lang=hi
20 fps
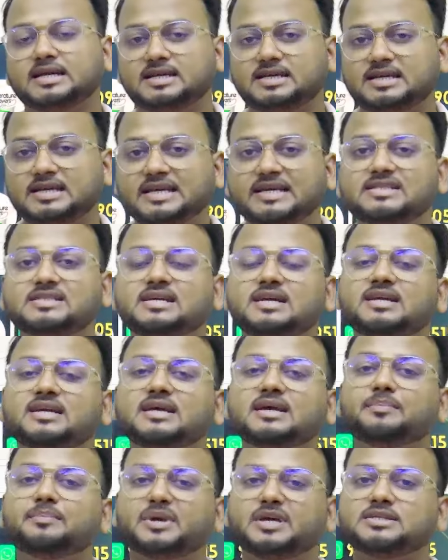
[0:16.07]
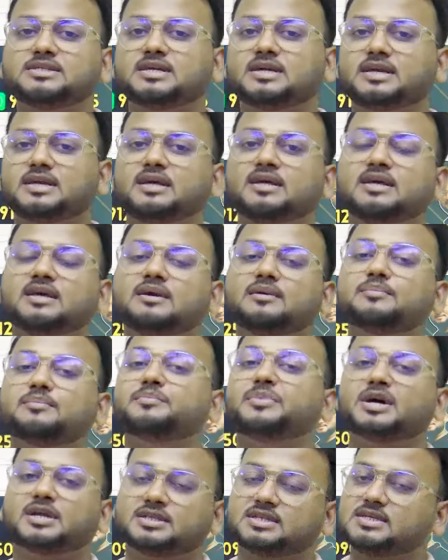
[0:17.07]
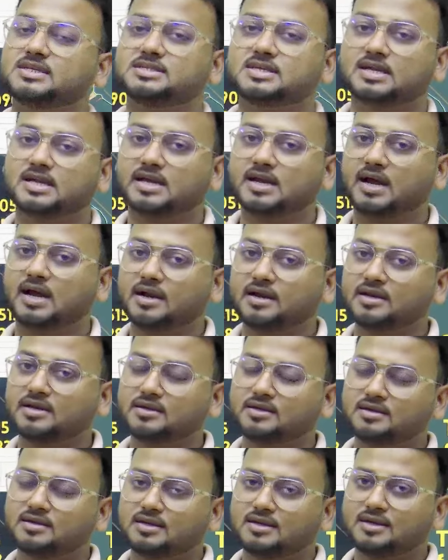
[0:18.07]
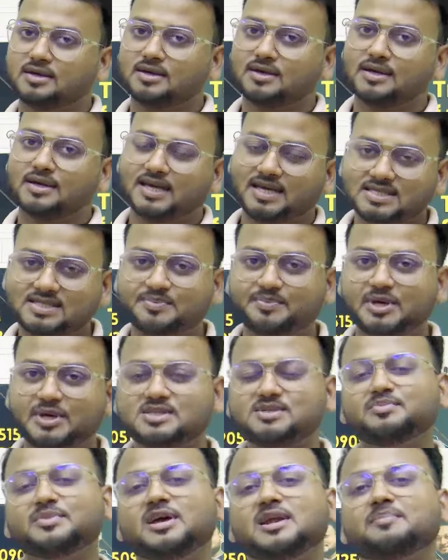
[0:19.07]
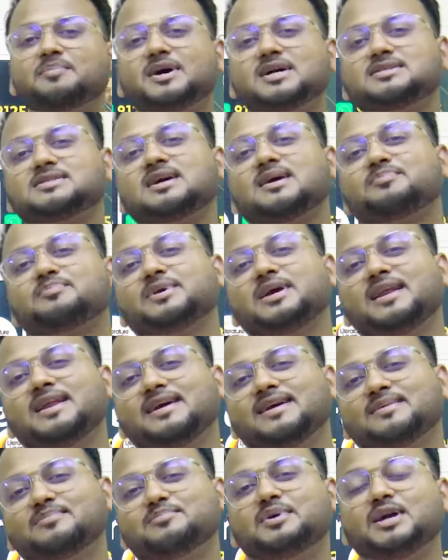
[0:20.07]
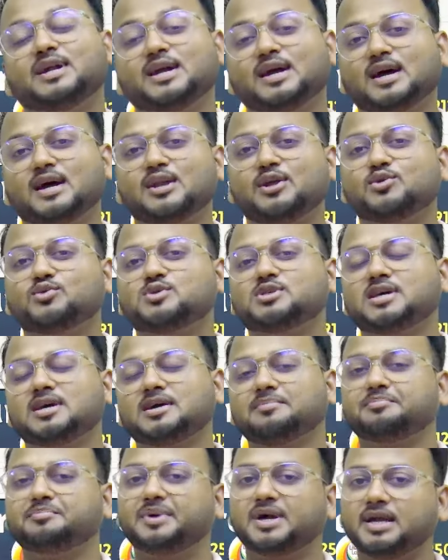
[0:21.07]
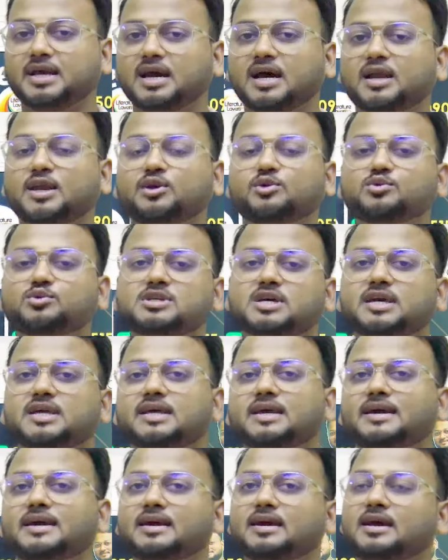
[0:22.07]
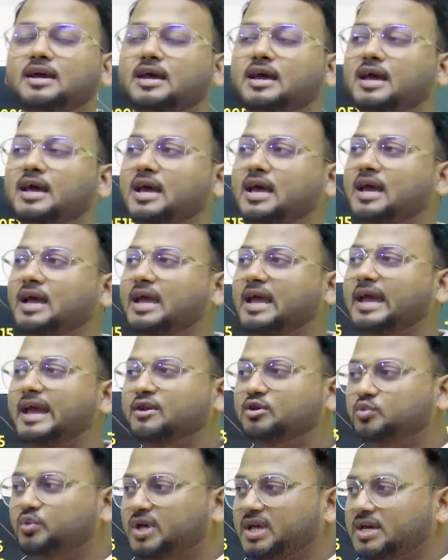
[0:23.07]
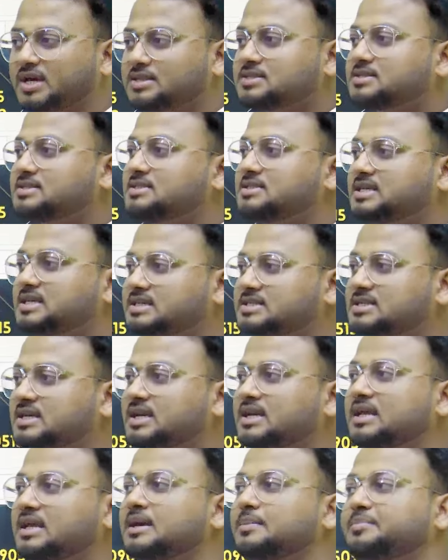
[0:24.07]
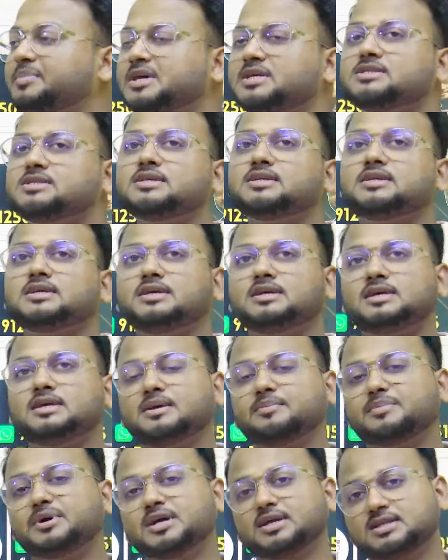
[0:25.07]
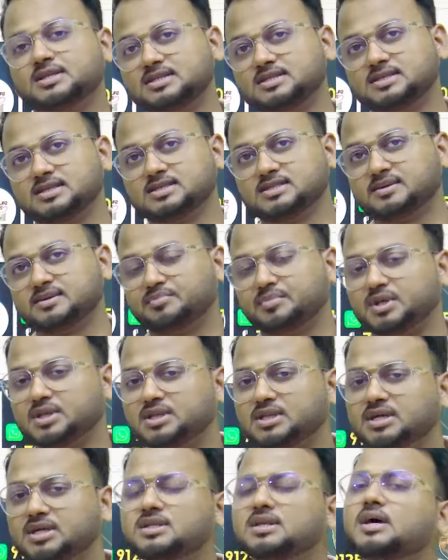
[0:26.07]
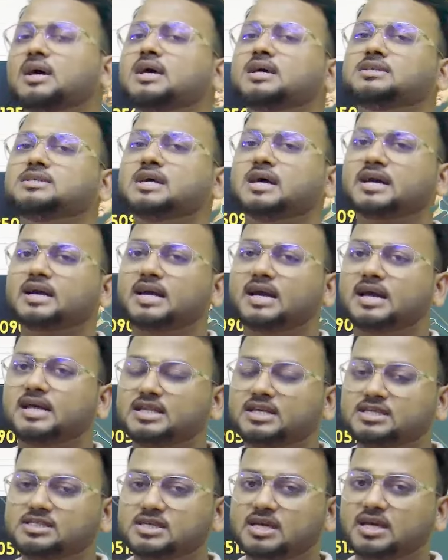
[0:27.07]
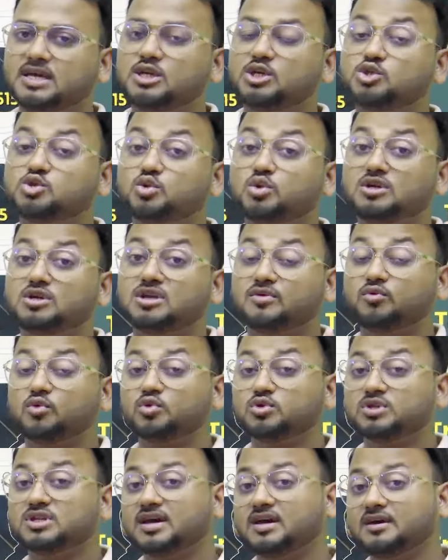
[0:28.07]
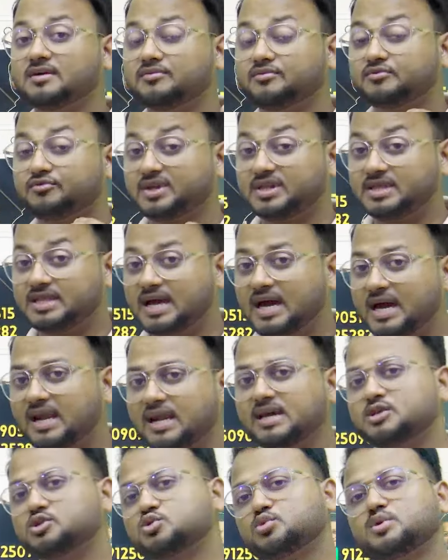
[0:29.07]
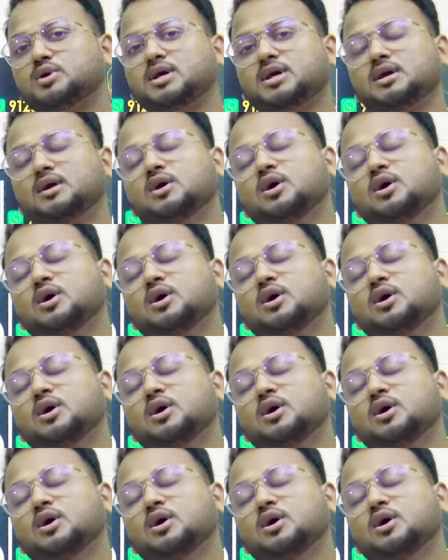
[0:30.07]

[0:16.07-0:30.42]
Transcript: टीजीटी पीजीटी की भर्ती से रिगार्डिंग इस बीच मेरे पास आपके लिए एक बढ़िया न्यूज है बढ़िया न्यूज है ये एनवीएस टीजीटी पीजीटी की भर्ती से संबंधित या कह दीजिए कि जो नवोदय विद्यालय जो है